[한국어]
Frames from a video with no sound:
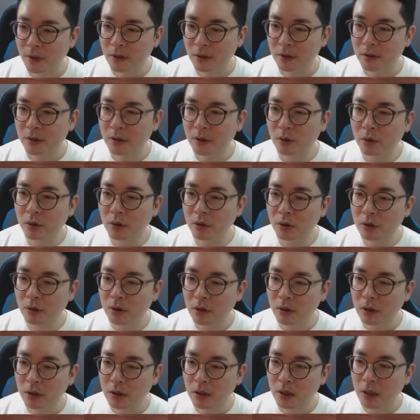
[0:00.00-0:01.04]
그리고
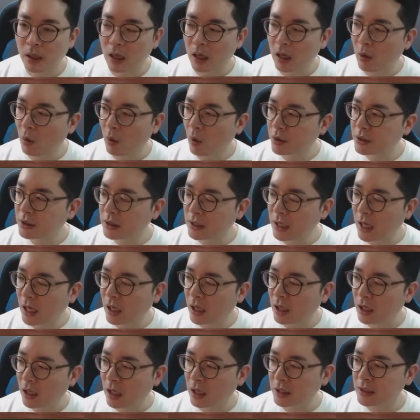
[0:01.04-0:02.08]
아,
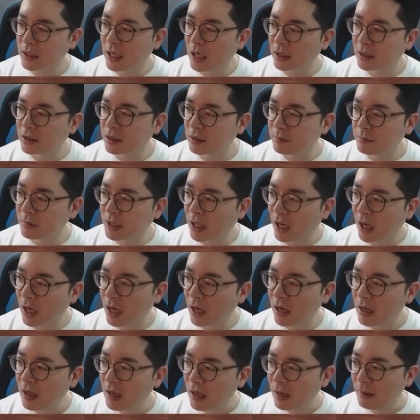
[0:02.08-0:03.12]
혹시나 아, 이야기
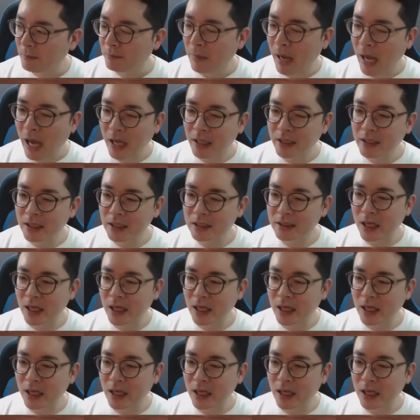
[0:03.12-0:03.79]
드립니다. 많이